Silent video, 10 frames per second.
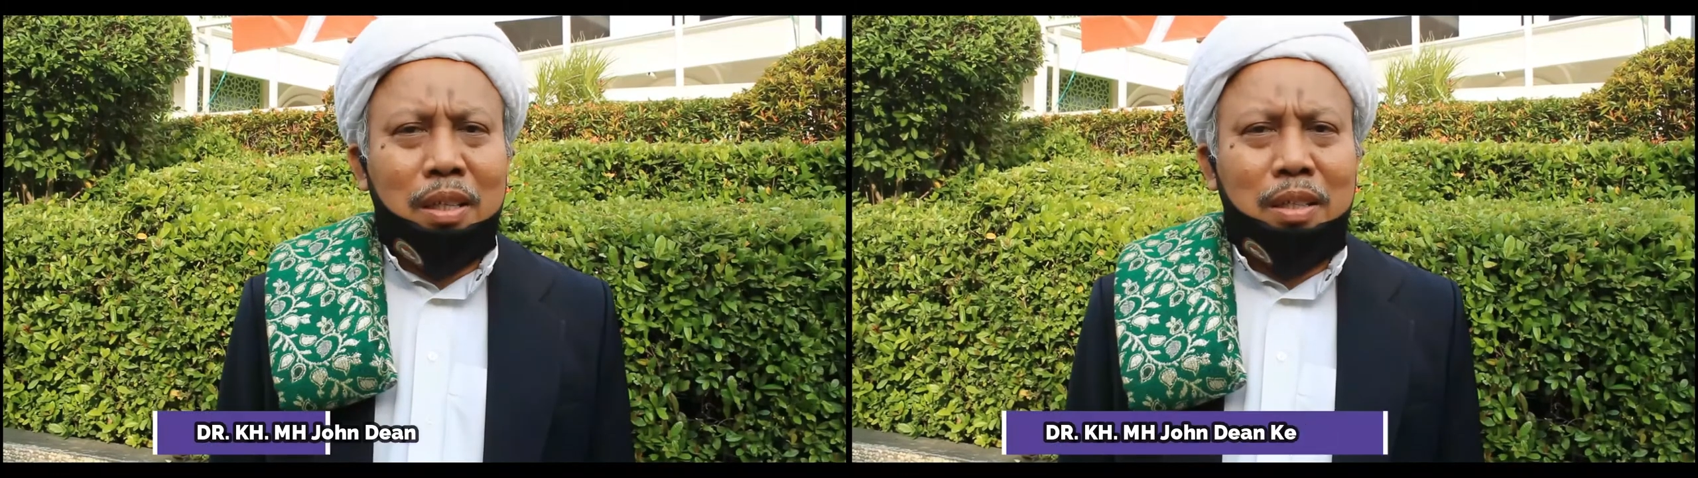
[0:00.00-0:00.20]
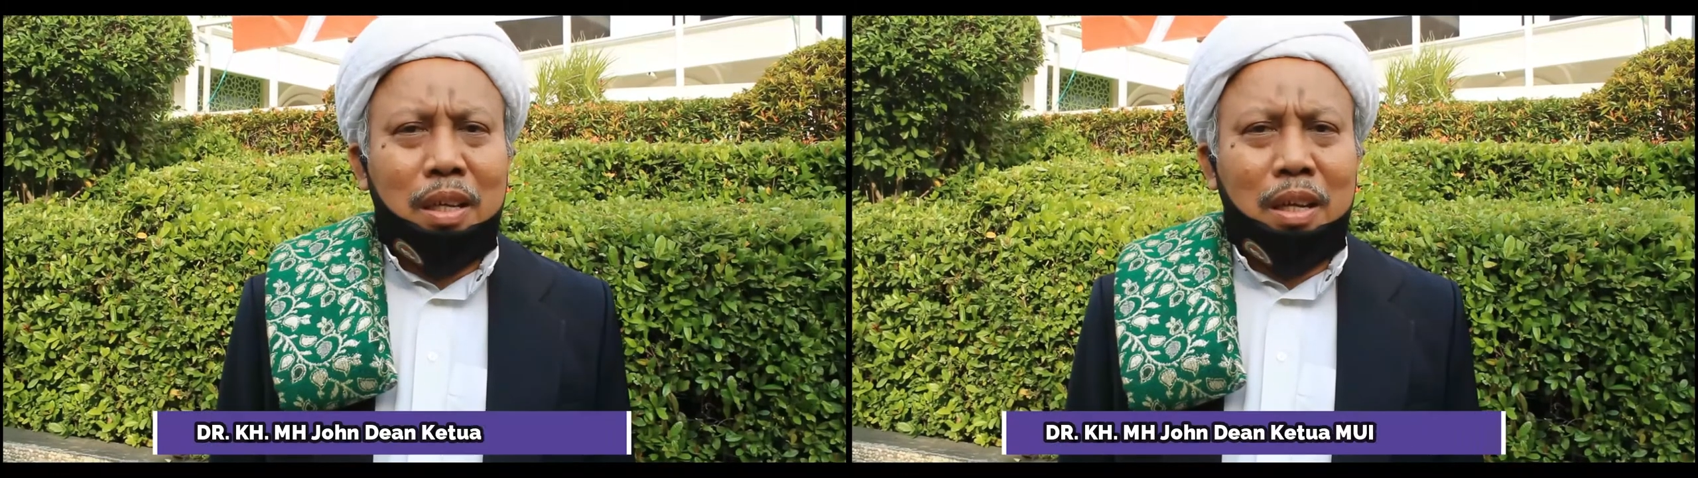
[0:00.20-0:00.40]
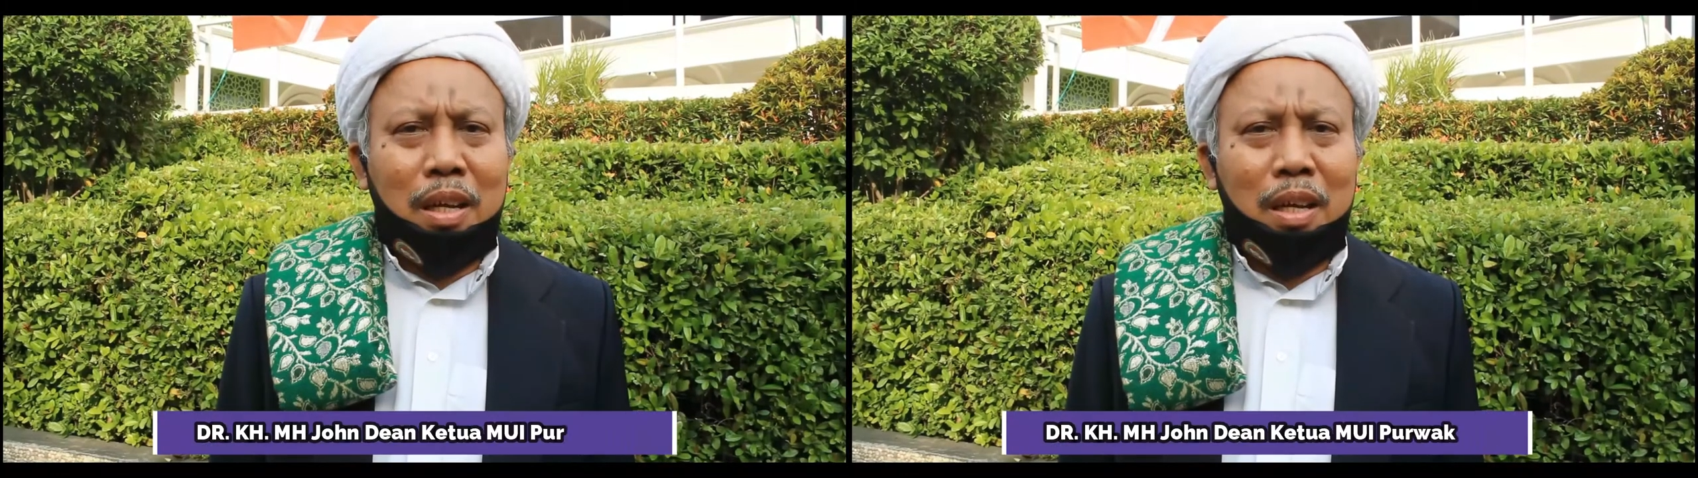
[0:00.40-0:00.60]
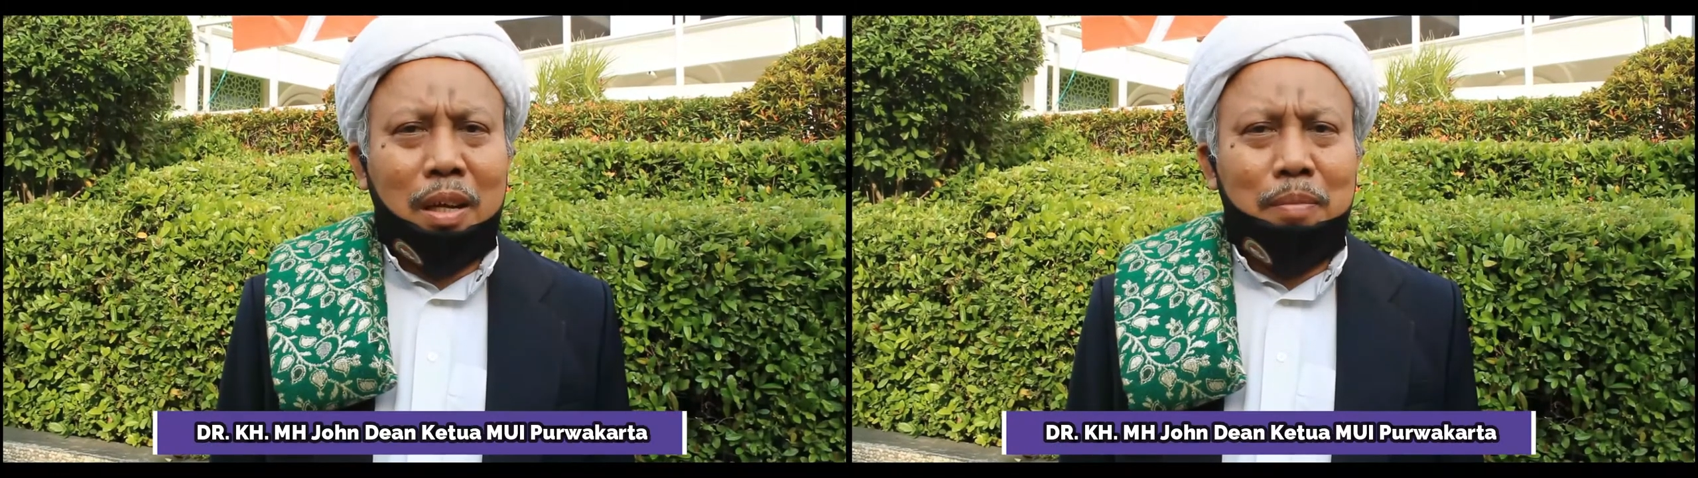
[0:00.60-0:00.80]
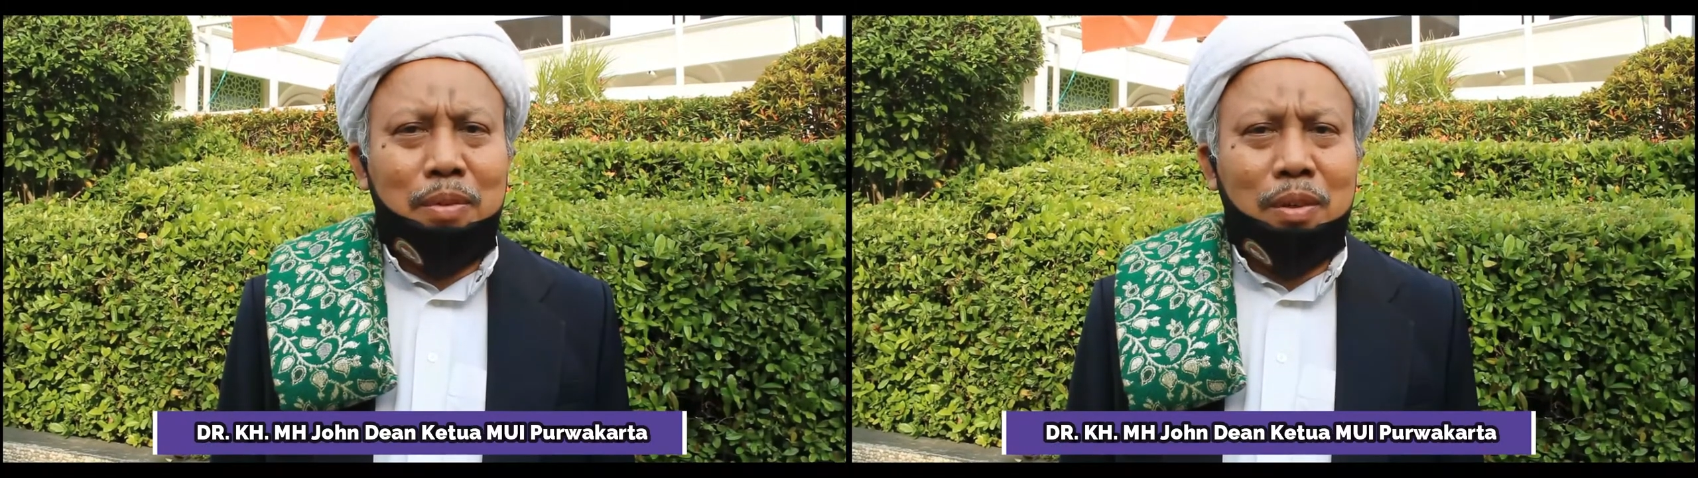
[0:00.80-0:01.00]
Saya
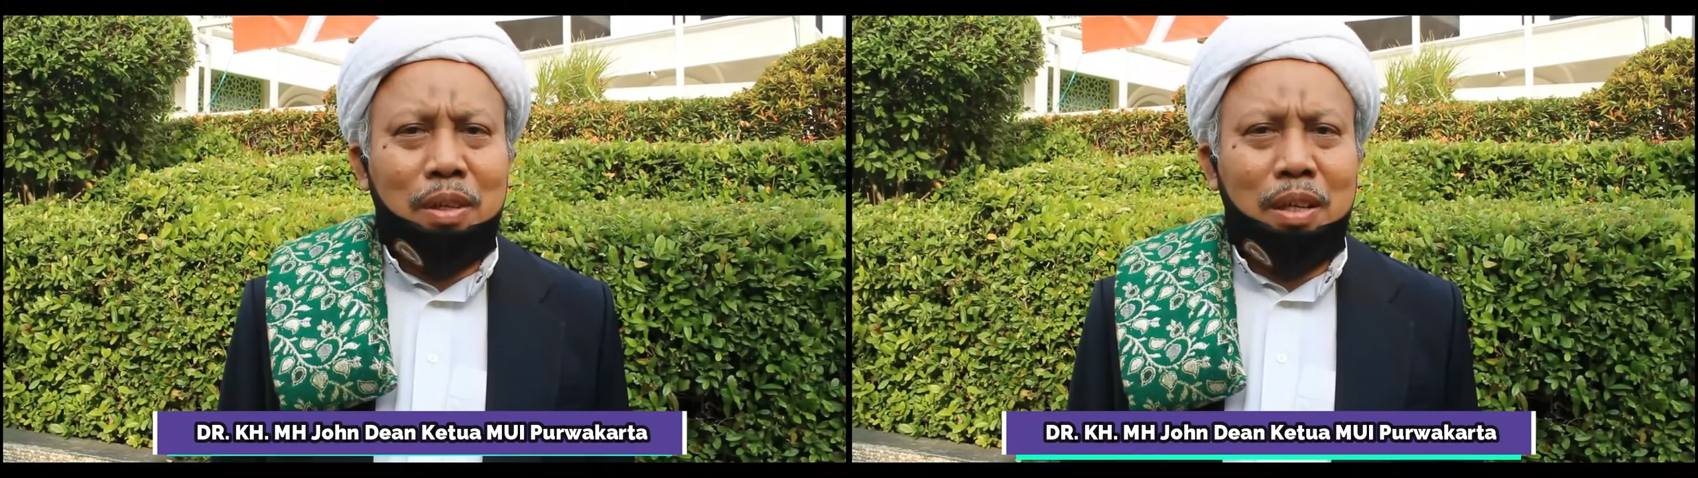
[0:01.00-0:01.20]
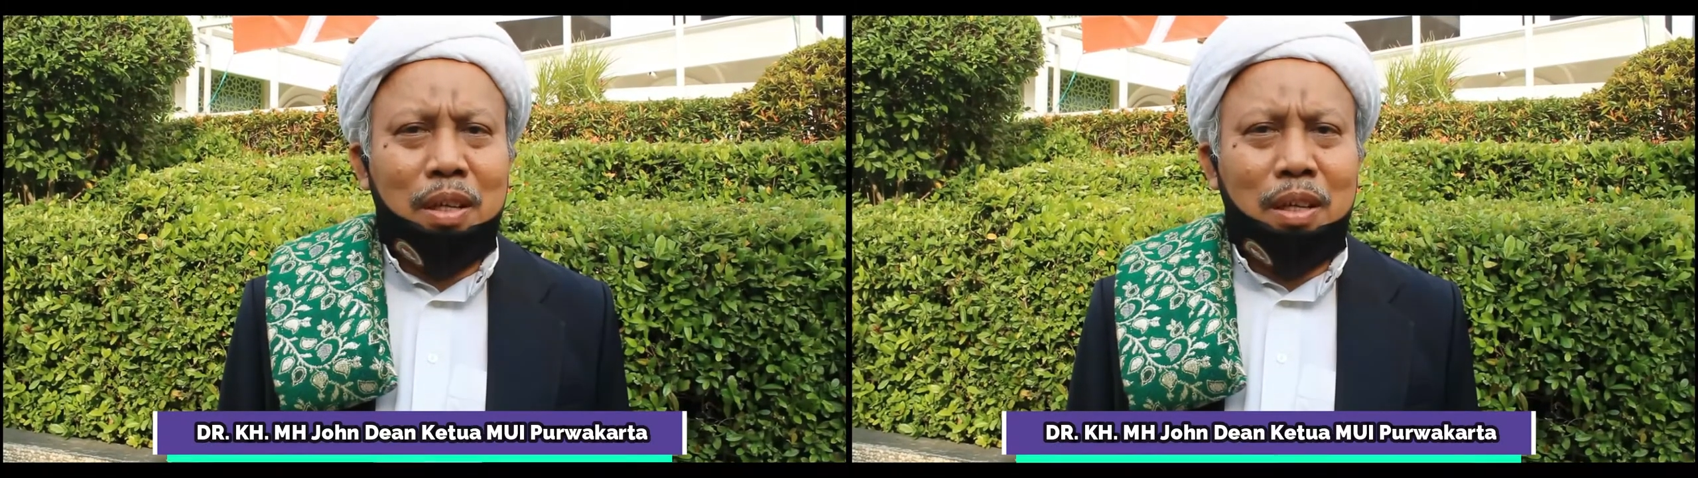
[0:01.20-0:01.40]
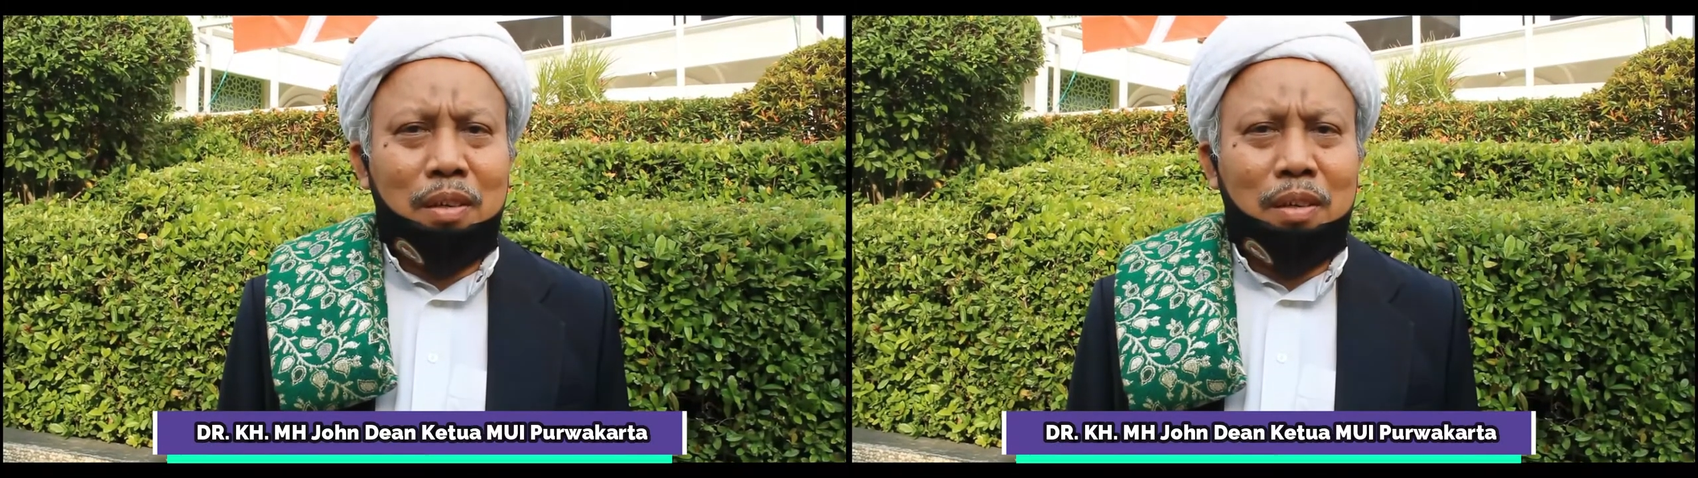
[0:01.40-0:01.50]
HM Jondin,